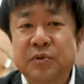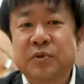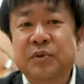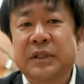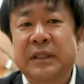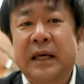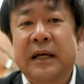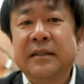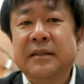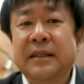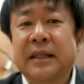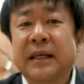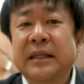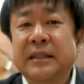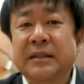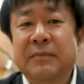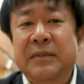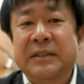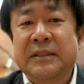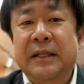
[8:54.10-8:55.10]
うふうに案
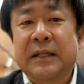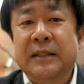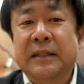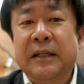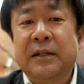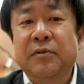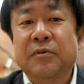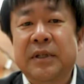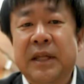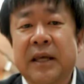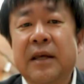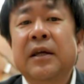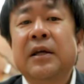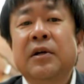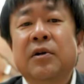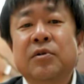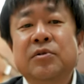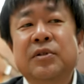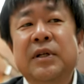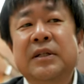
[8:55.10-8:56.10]
内今されているので、
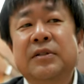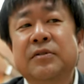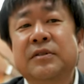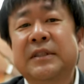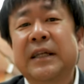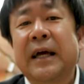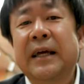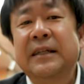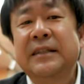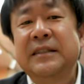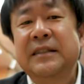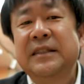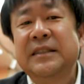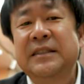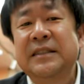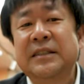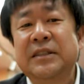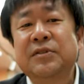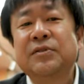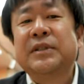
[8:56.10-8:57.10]
おそらく第二
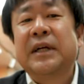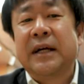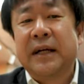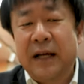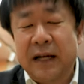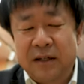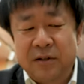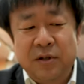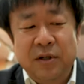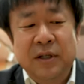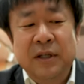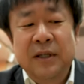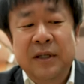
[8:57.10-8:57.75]
次入荷が、